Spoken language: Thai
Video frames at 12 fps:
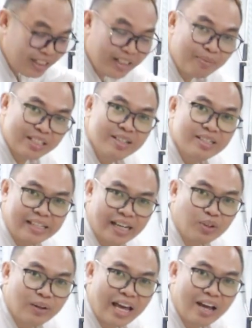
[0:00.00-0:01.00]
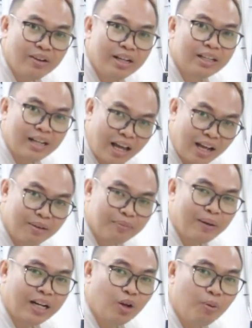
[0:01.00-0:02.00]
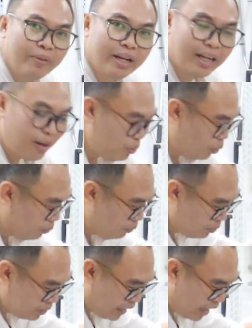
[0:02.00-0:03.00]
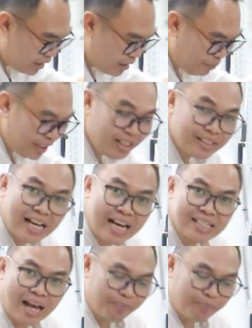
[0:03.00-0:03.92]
รินี่มีชื่อเสียงอยู่แล้วเรื่องด้านพัดลมนะครับผมแต่จะเป็นดีไซน์